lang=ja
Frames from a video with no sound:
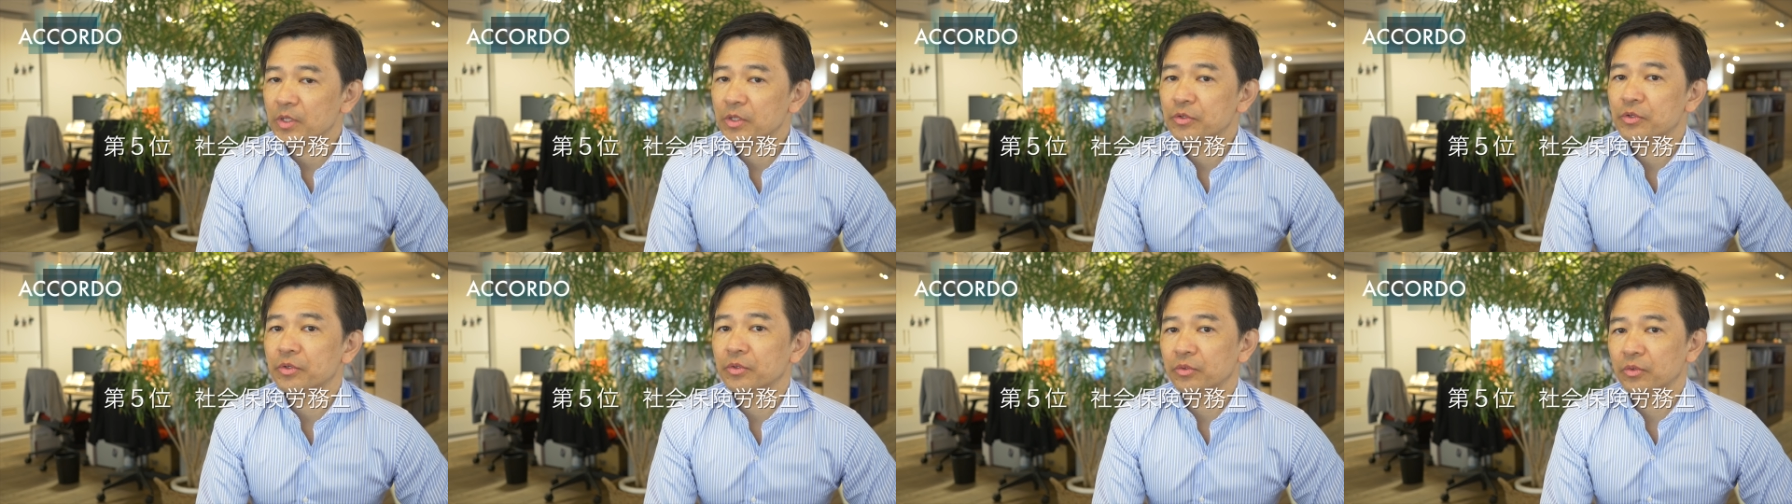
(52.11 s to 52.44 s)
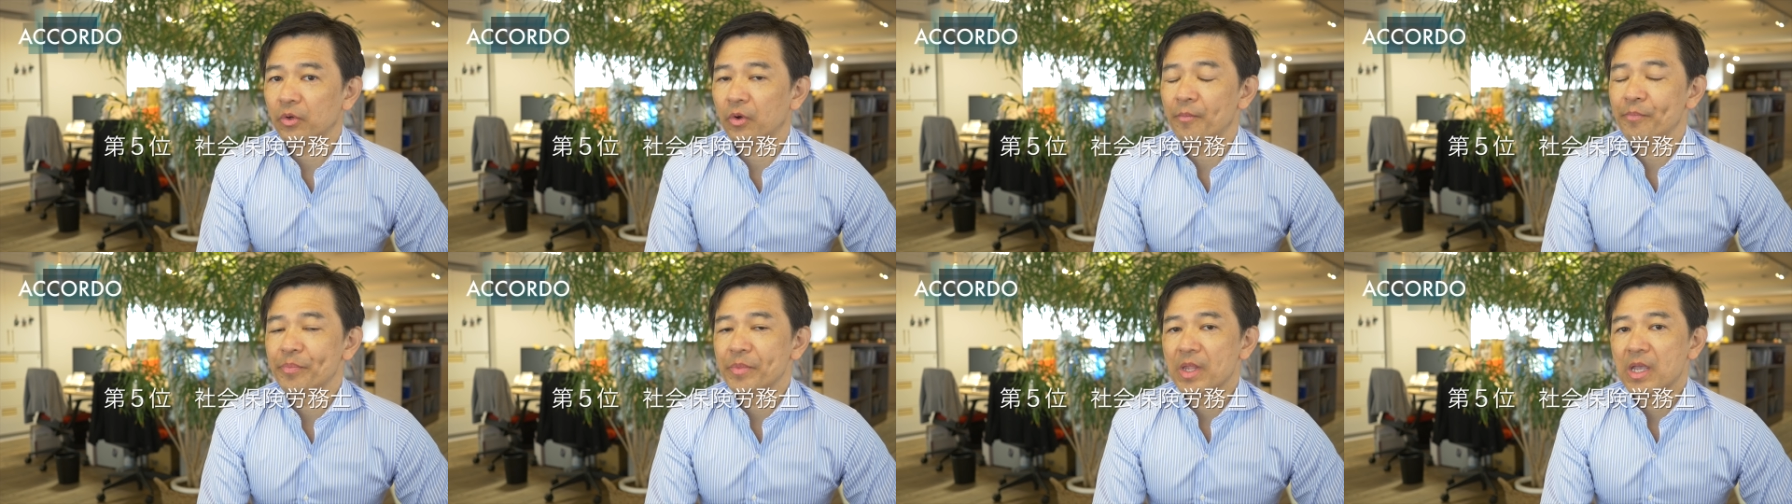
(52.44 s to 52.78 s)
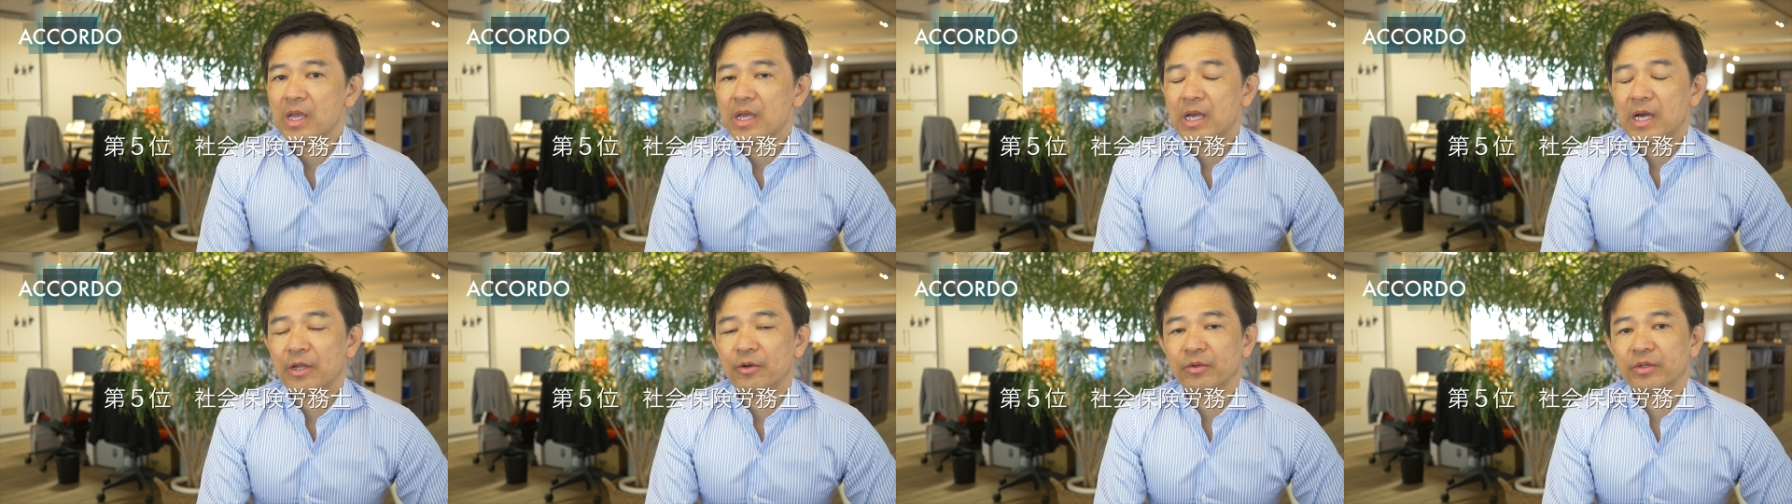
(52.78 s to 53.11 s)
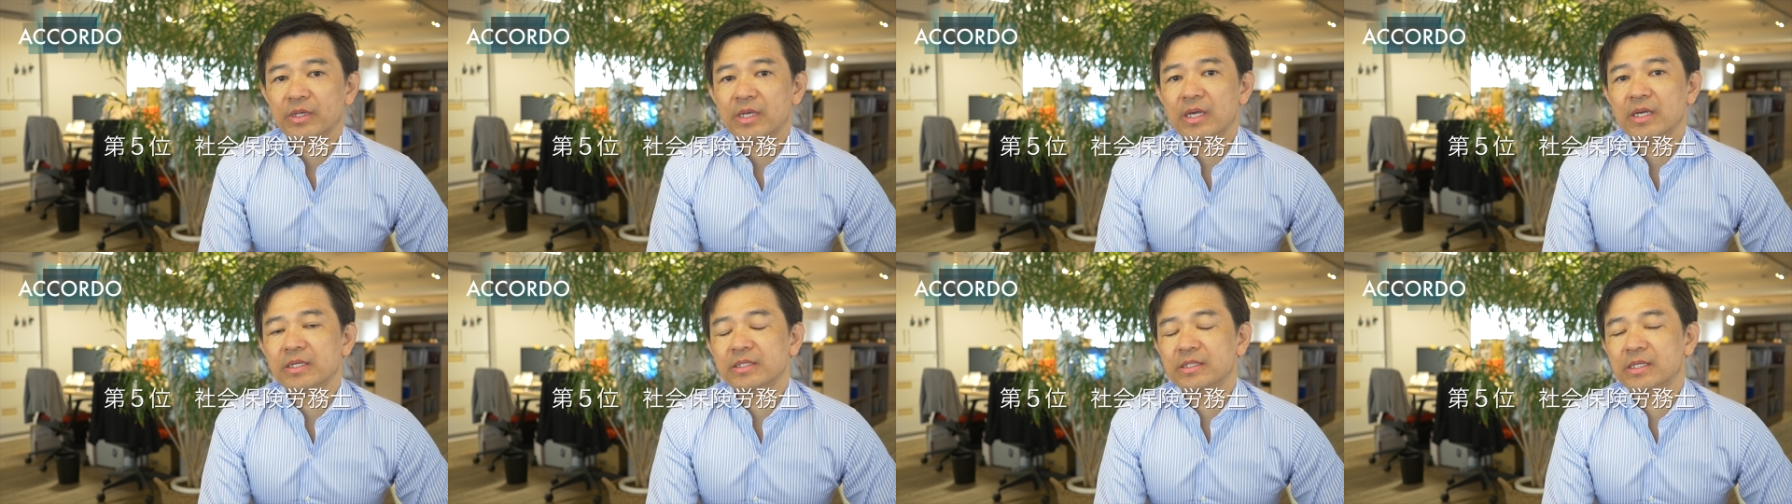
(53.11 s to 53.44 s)
それとあの
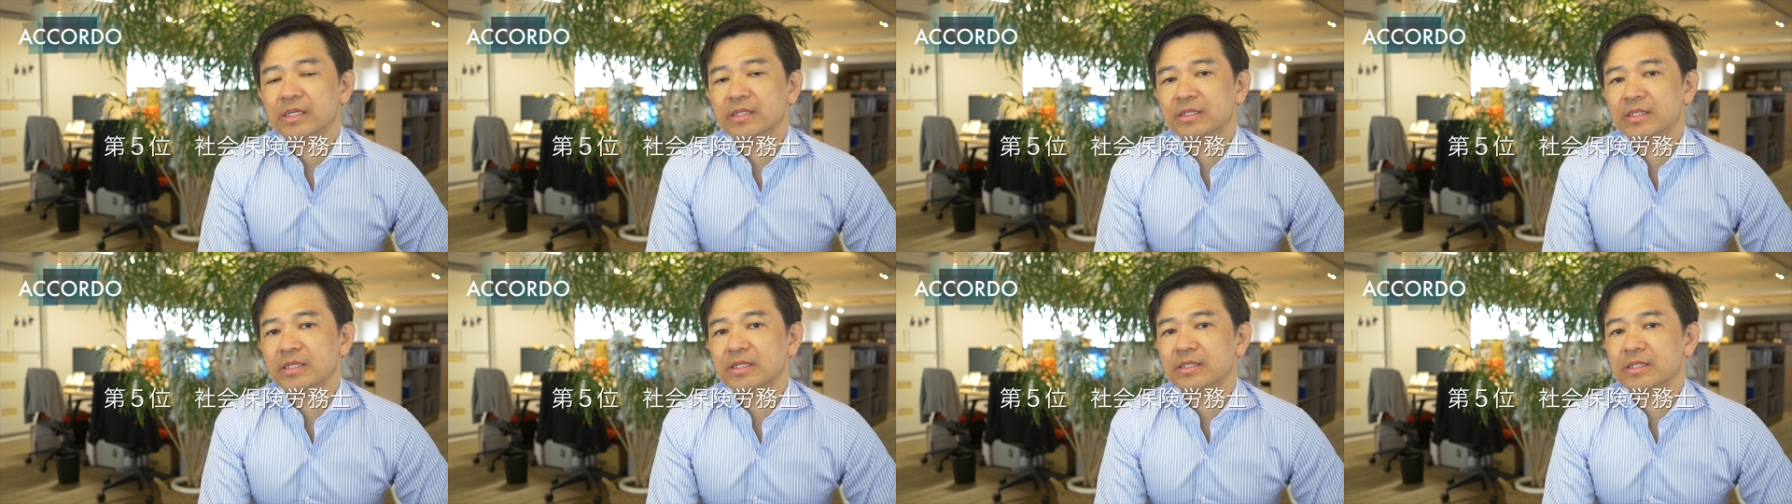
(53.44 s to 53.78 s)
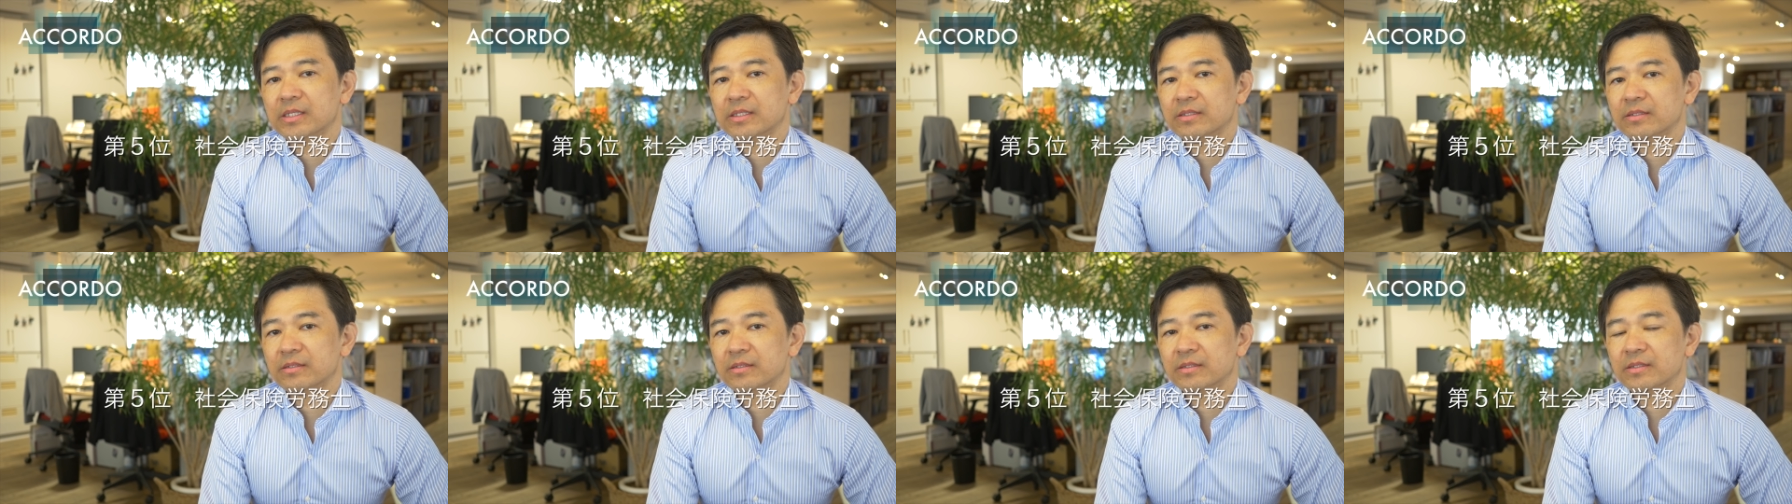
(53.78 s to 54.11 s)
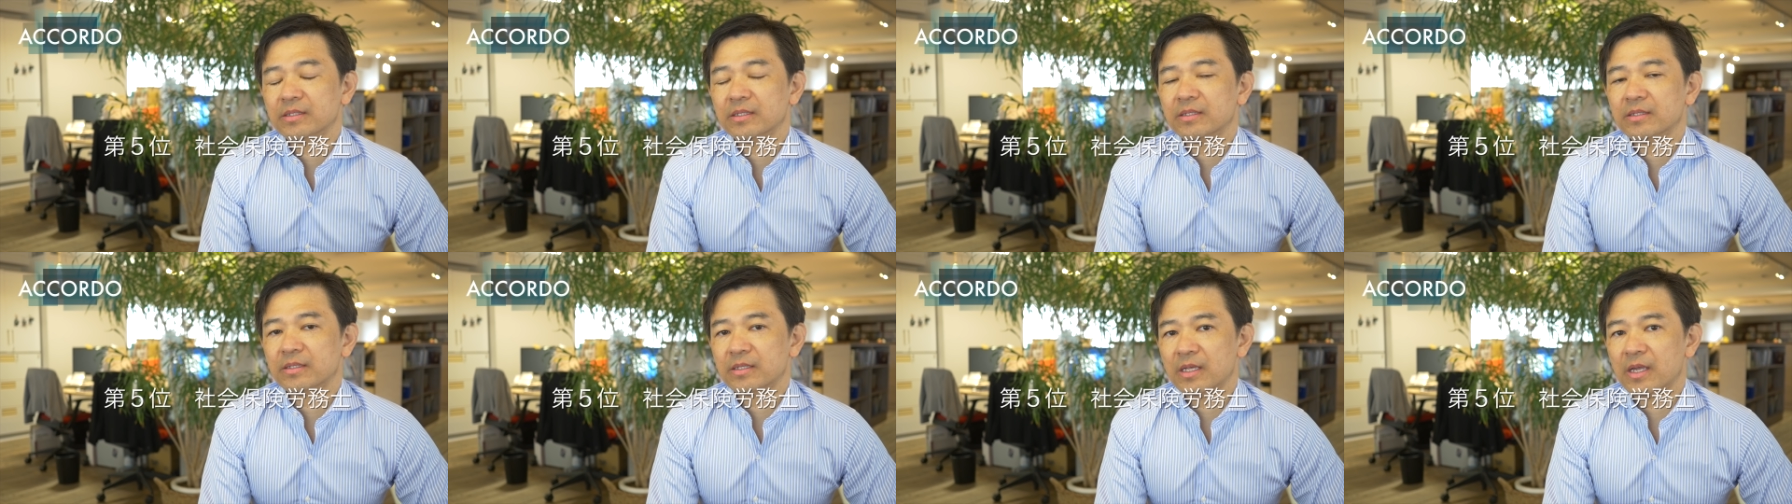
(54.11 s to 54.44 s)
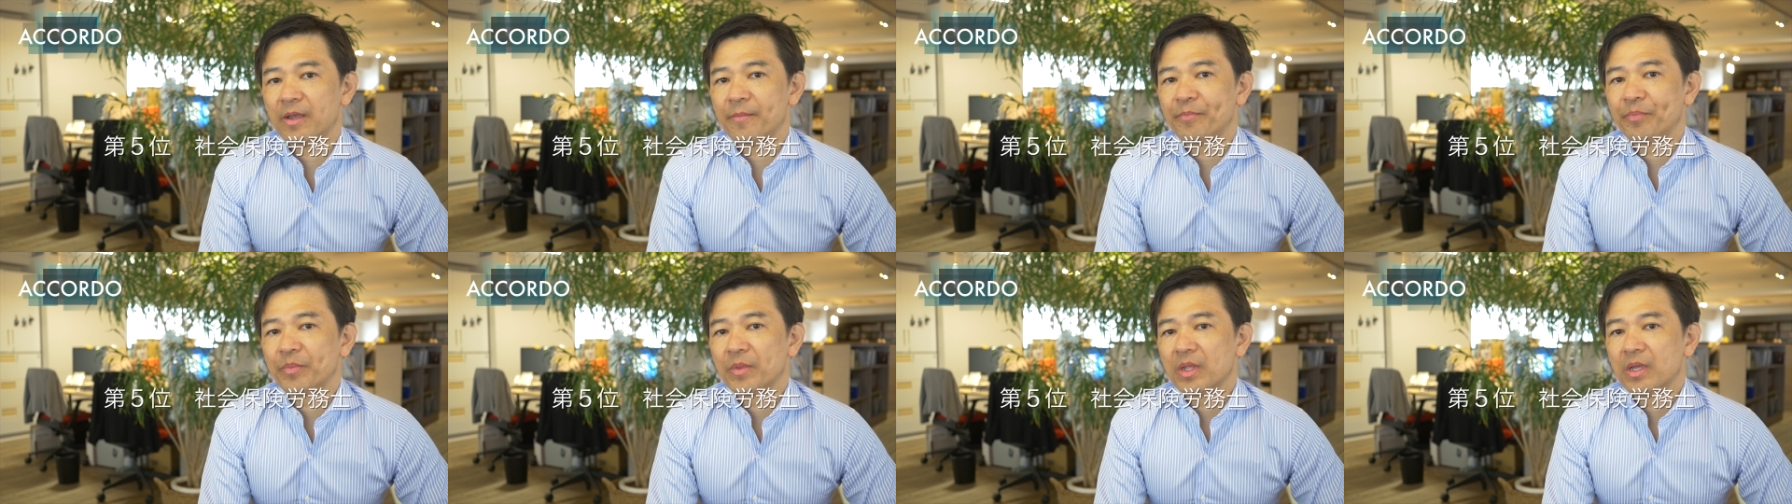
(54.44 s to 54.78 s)
経済センサスって